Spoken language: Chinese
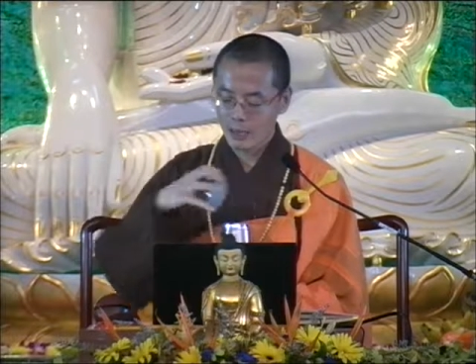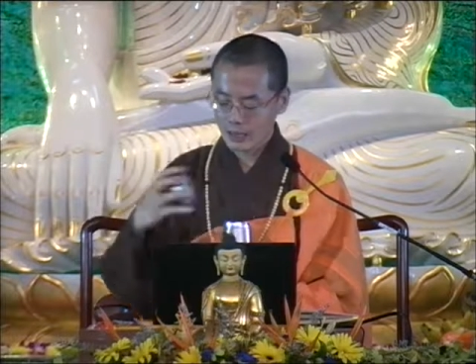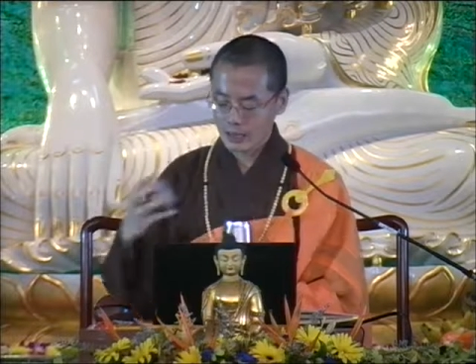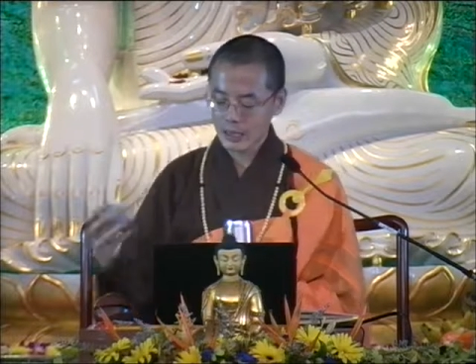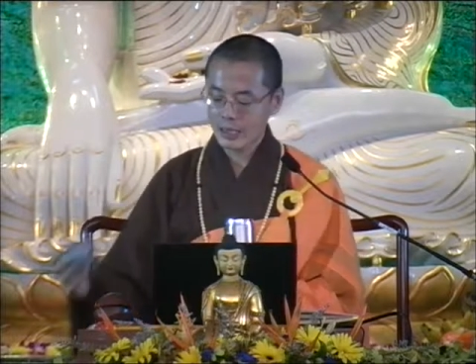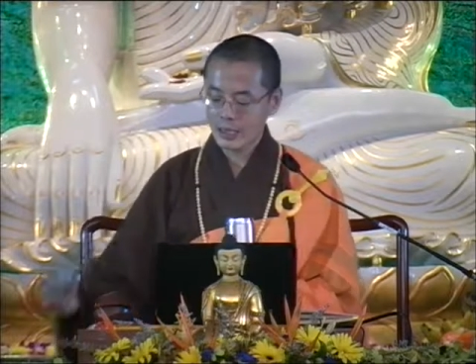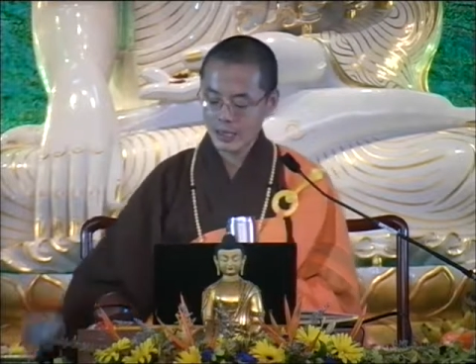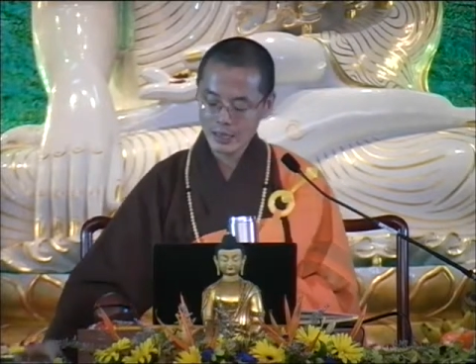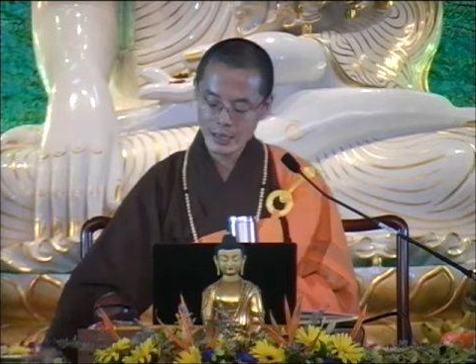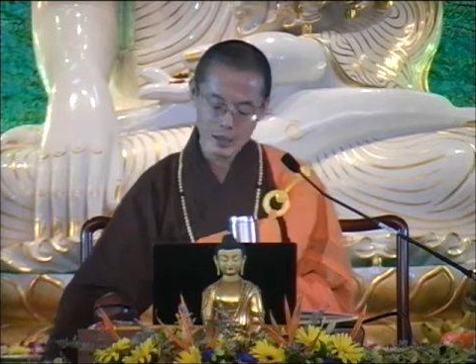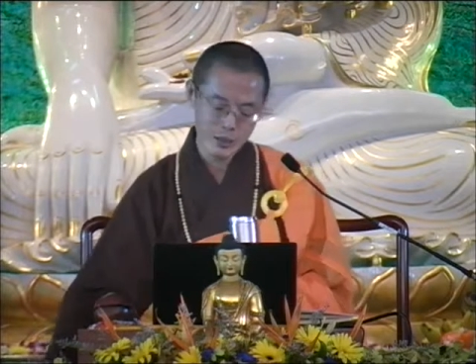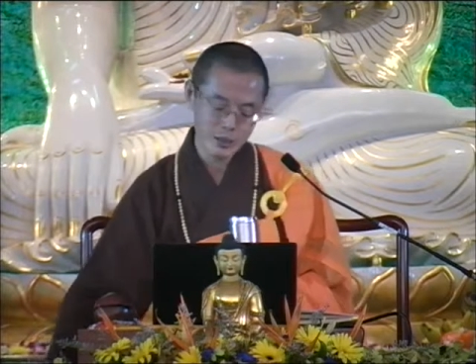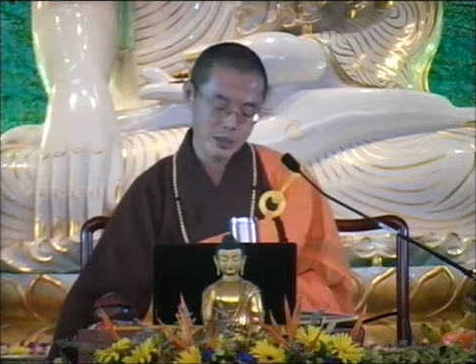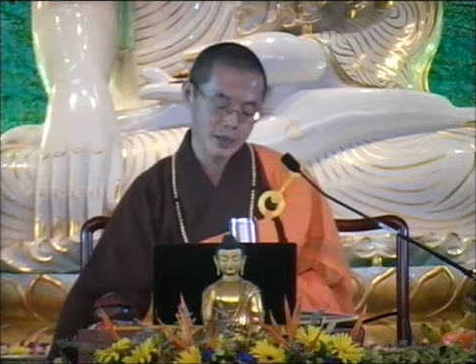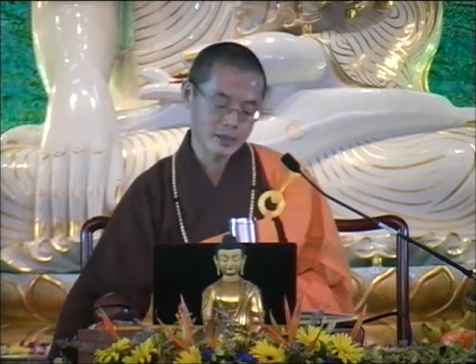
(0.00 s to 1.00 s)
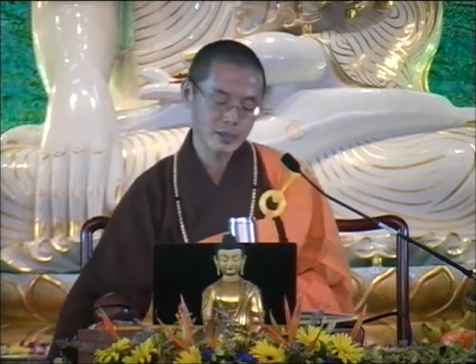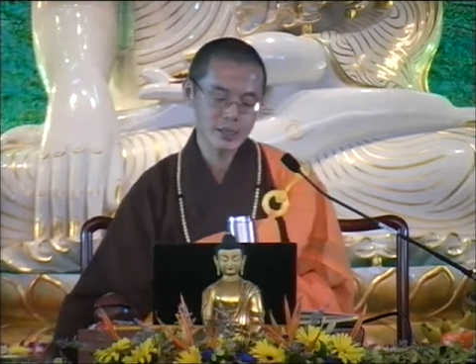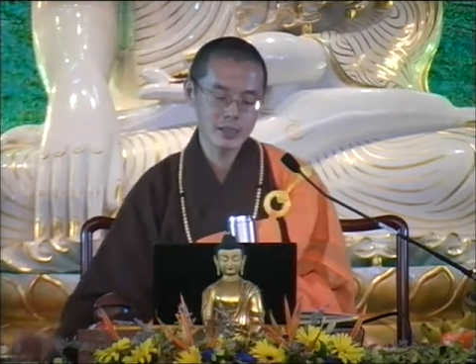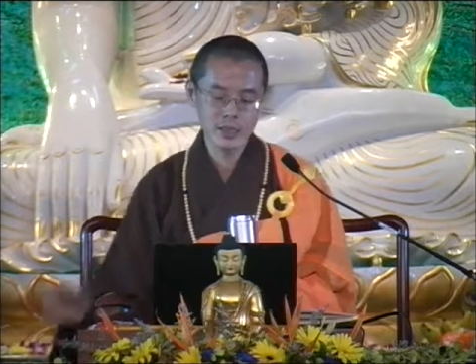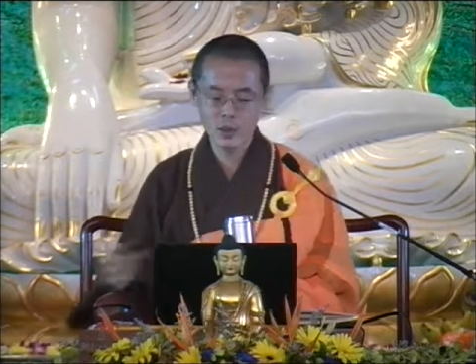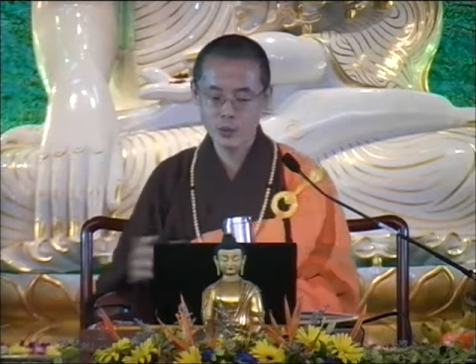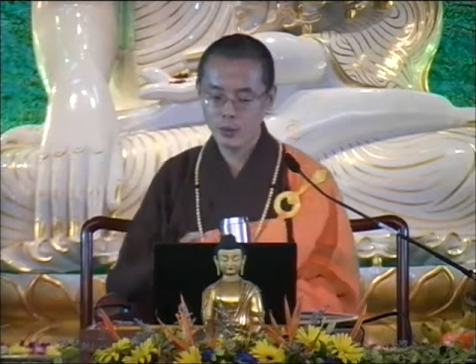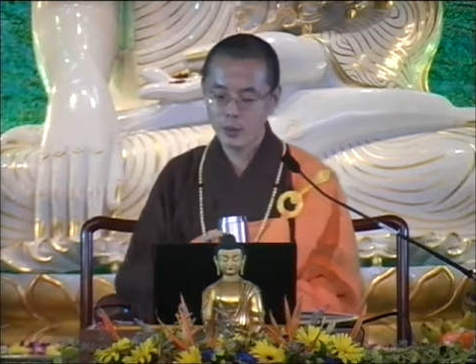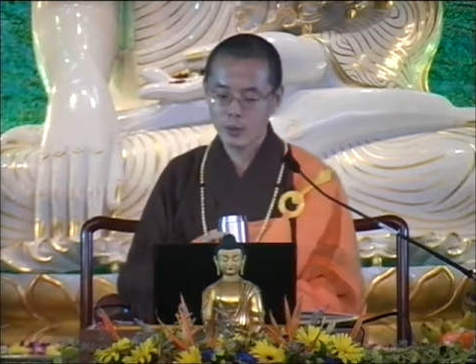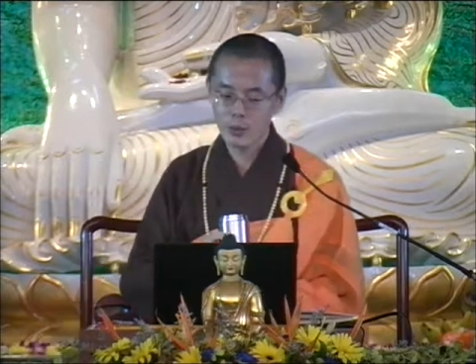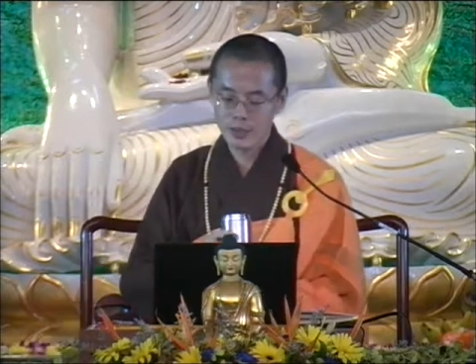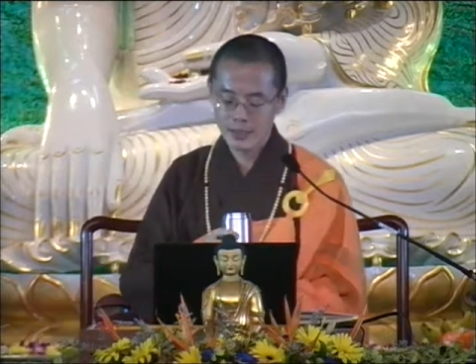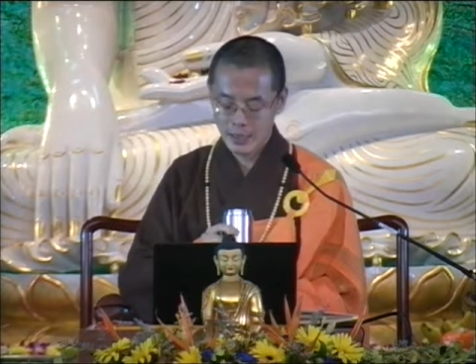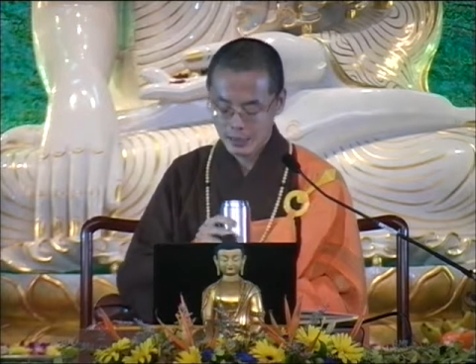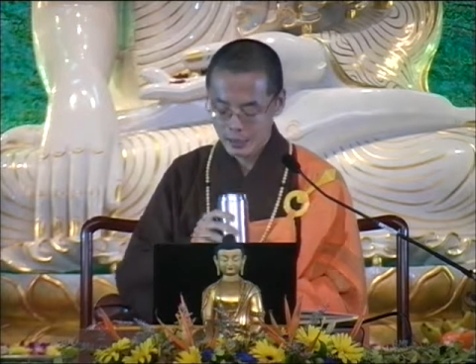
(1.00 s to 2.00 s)
你应该也曾经学过
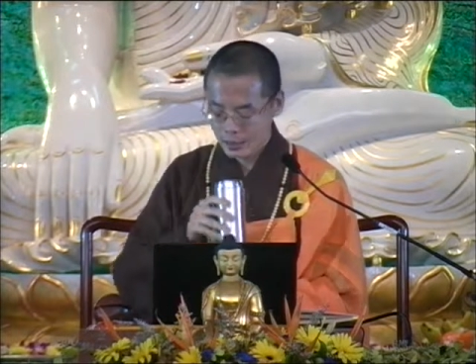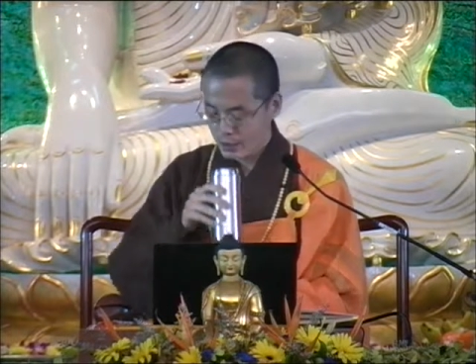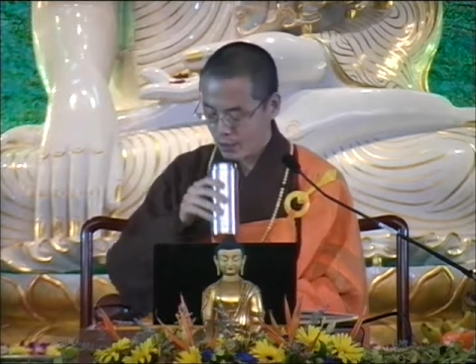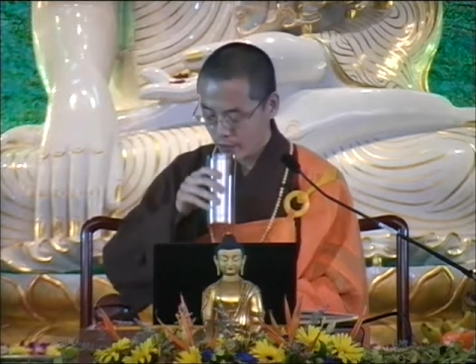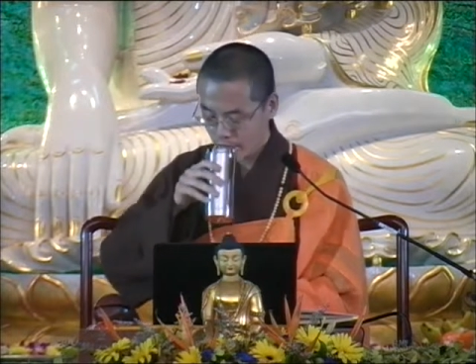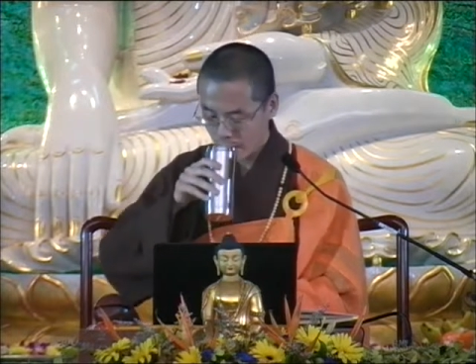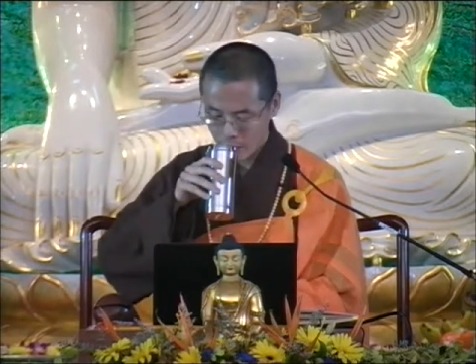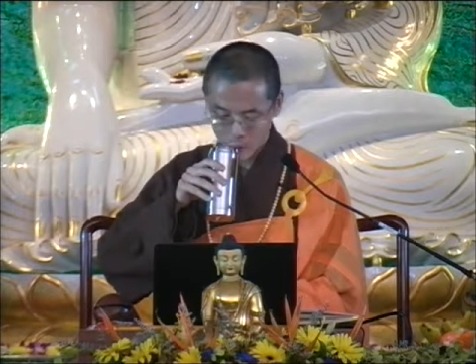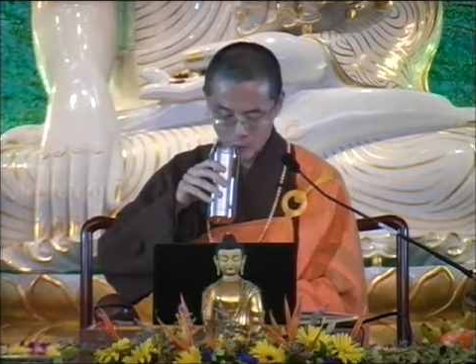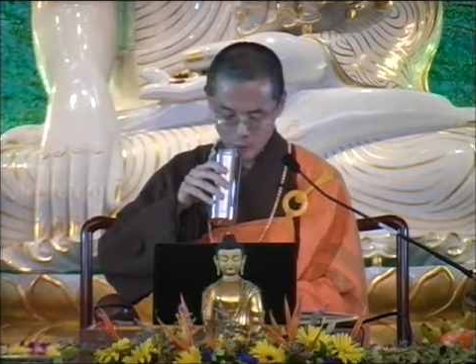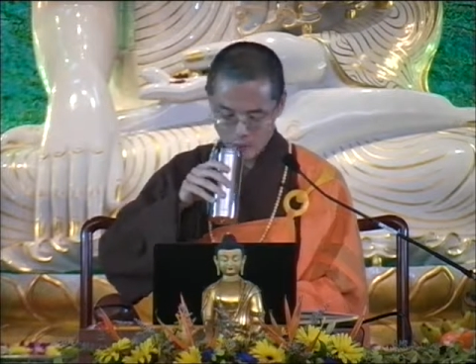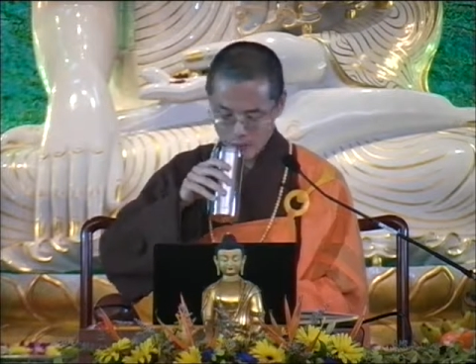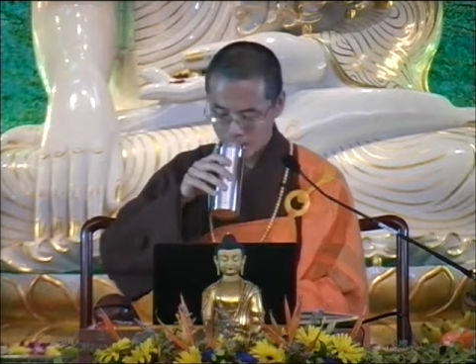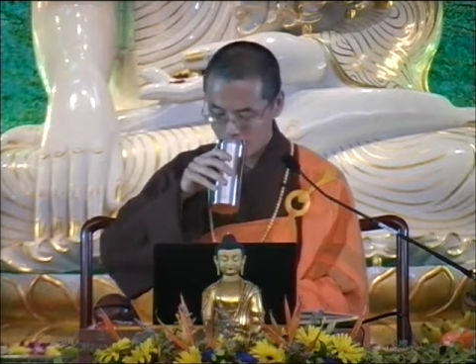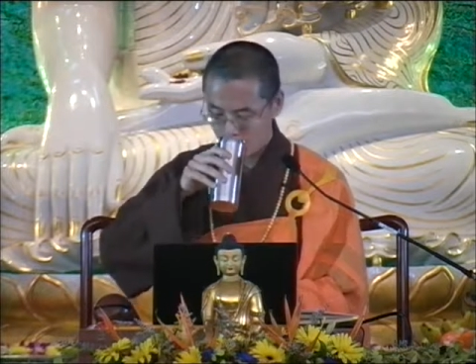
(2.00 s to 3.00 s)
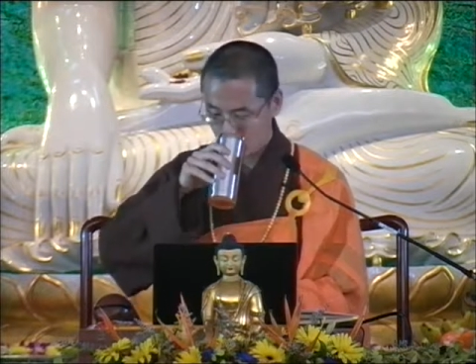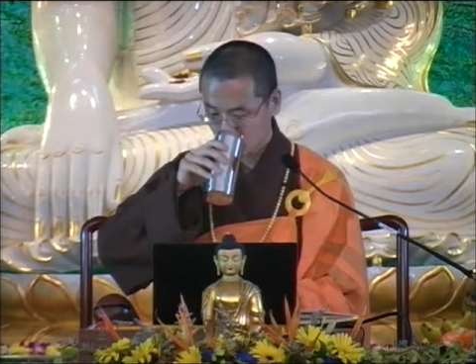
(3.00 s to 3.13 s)
这样的教法，对不起。